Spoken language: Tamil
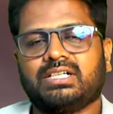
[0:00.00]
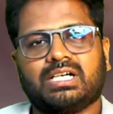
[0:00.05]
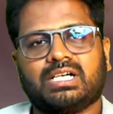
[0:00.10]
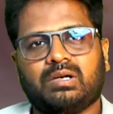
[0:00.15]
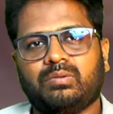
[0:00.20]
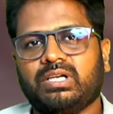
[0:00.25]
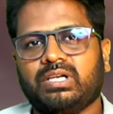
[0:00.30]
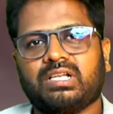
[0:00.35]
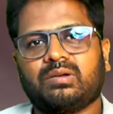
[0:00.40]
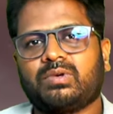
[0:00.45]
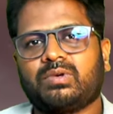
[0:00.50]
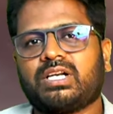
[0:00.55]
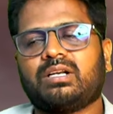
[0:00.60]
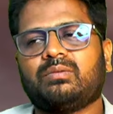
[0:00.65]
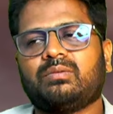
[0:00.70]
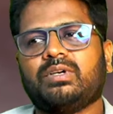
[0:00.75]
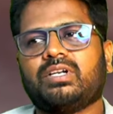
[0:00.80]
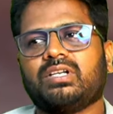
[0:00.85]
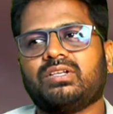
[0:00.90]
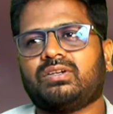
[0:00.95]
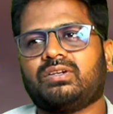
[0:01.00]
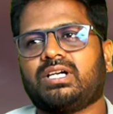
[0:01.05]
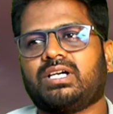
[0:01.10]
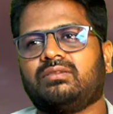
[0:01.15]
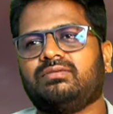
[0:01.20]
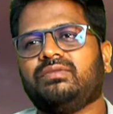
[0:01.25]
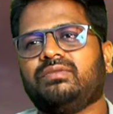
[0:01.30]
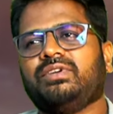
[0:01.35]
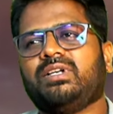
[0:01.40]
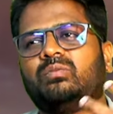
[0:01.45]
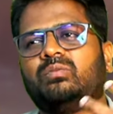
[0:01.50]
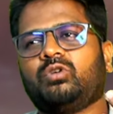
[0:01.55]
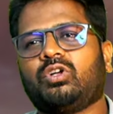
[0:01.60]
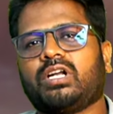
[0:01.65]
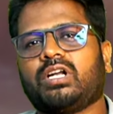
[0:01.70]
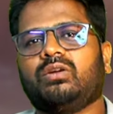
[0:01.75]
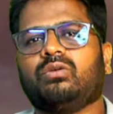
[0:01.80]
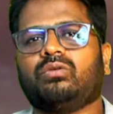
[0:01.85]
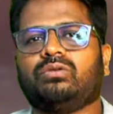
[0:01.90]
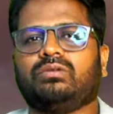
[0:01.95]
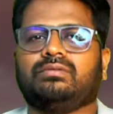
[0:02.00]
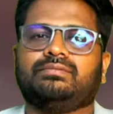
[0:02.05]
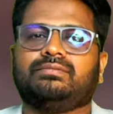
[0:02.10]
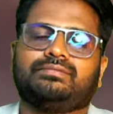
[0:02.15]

அப்படிங்கிற மாதிரிலாம் நம்ம இருந்தோம்னா வி ஃபீல் மோர் அலோன்